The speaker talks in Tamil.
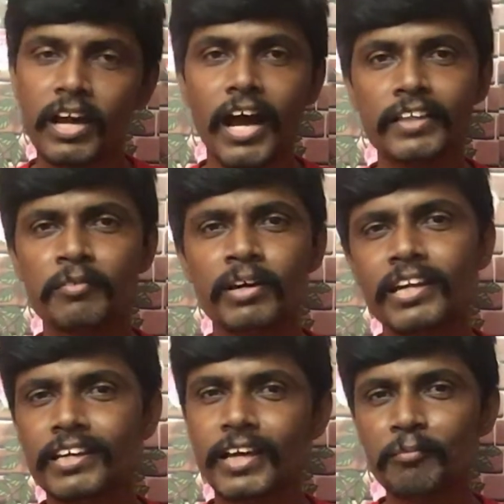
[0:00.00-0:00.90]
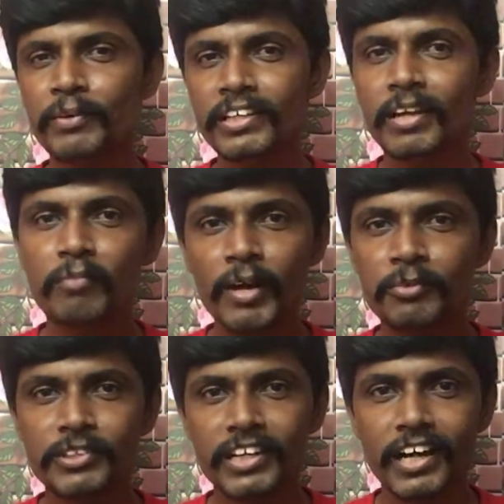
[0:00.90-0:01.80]
அந்த மாதிரி எப்படி இதில்
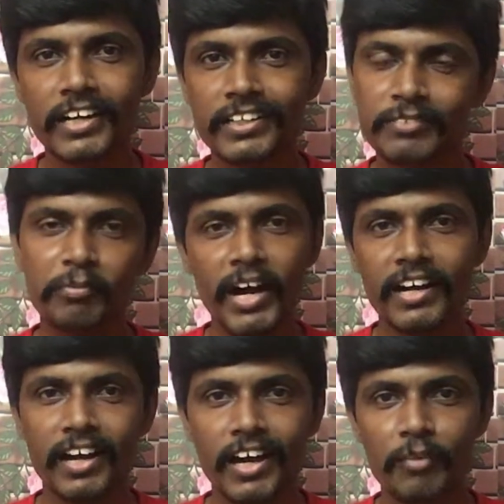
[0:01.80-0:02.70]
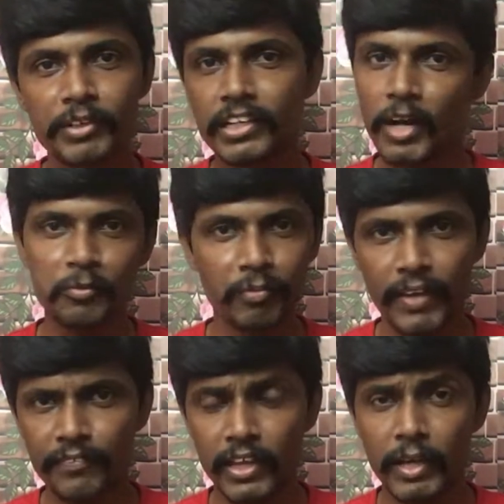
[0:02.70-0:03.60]
பயமுத்திருக்காங்கன்னு பார்க்கலாம் அப்படின்னு நானும்
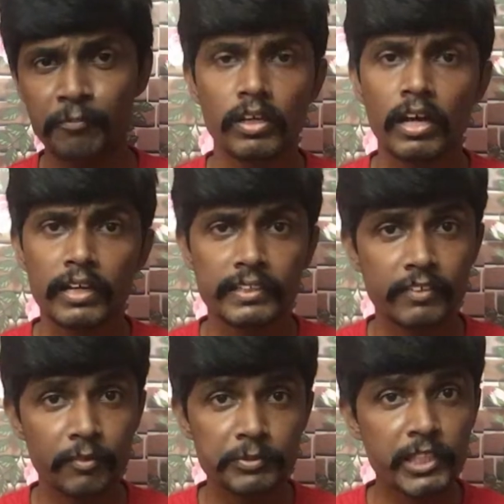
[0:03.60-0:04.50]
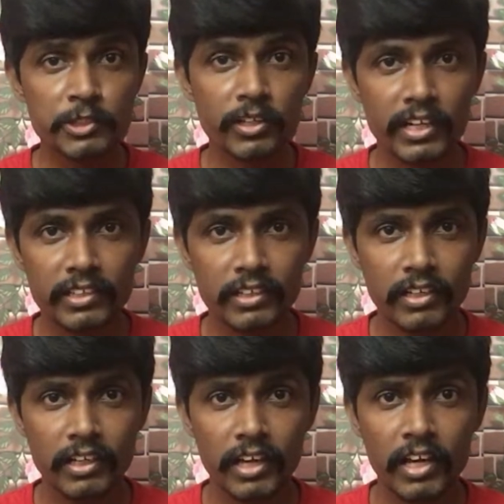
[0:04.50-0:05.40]
பார்த்தேன் இந்த வெப்சீரிஸோட கதை
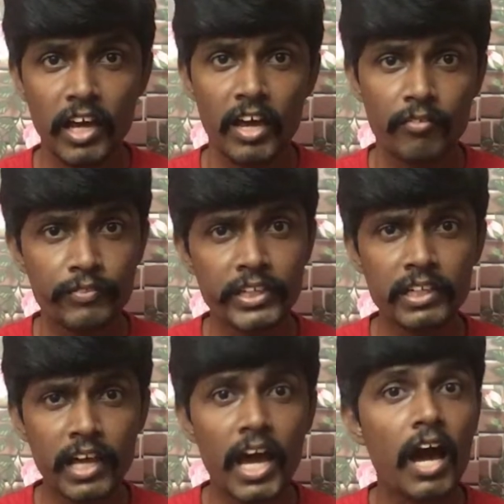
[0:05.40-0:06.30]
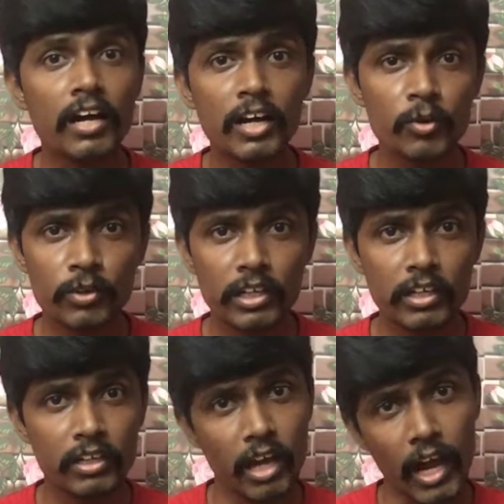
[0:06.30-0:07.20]
என்னென்னா வீட்டில் அக்கா கூட
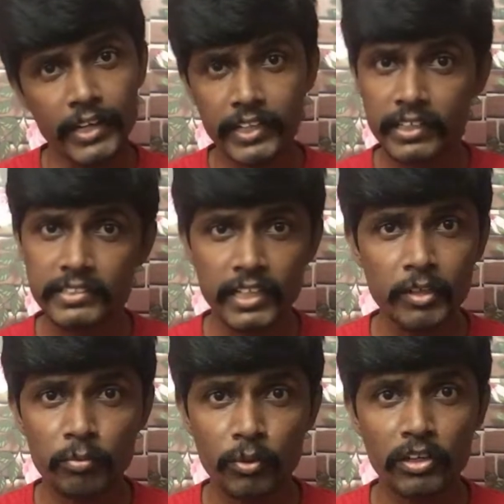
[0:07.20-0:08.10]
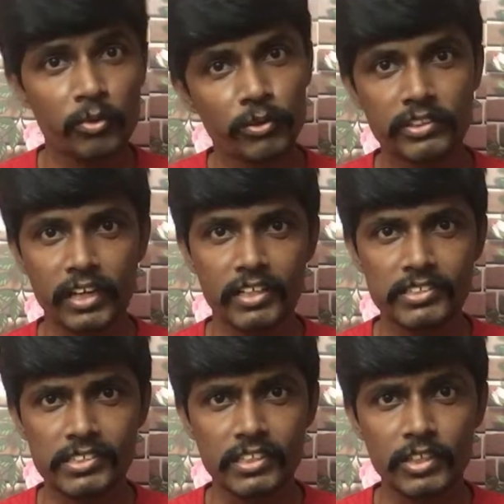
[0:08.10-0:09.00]
அடிக்கடி சண்டை போடுற ஒரு
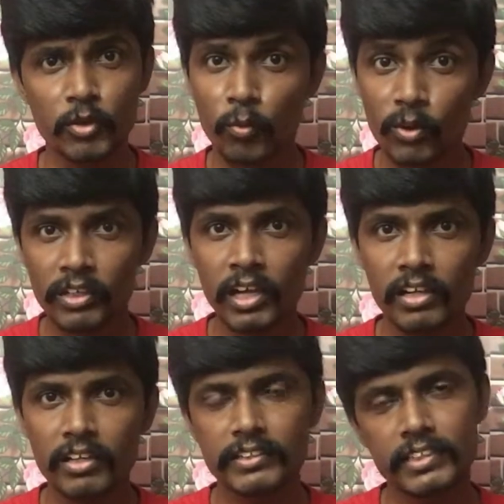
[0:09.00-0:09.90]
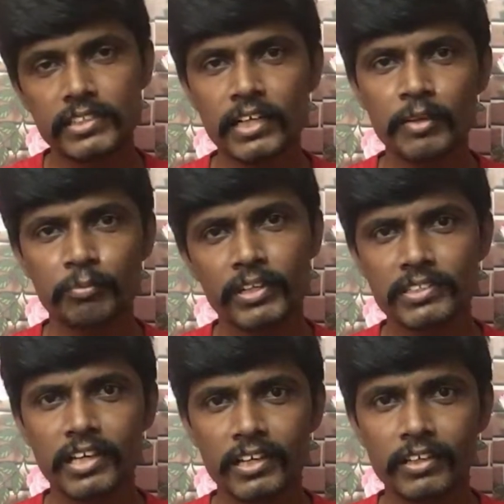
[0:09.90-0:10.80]
தங்கச்சி ஒரு நாள் இந்த சண்டை
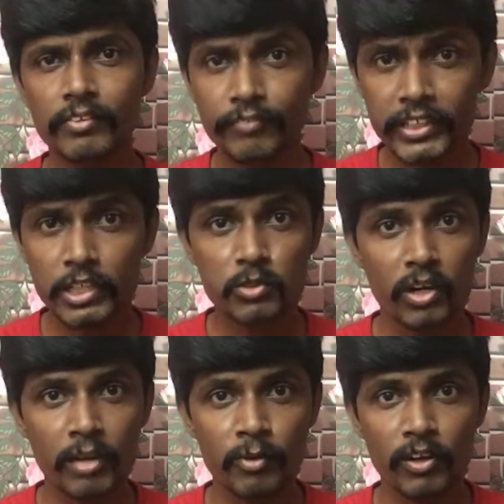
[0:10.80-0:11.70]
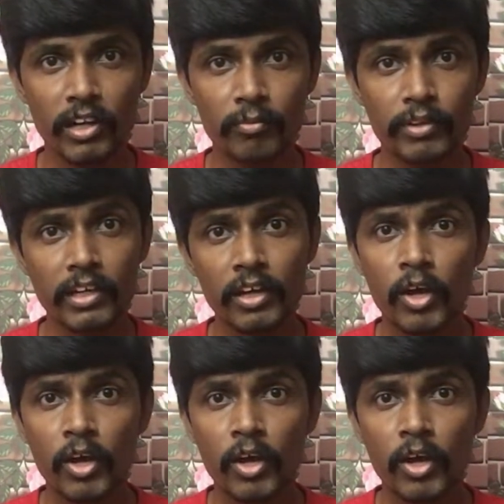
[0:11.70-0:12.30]
பெருசாகி வீட்டில் சொல்லாமல் கொள்ளாமல்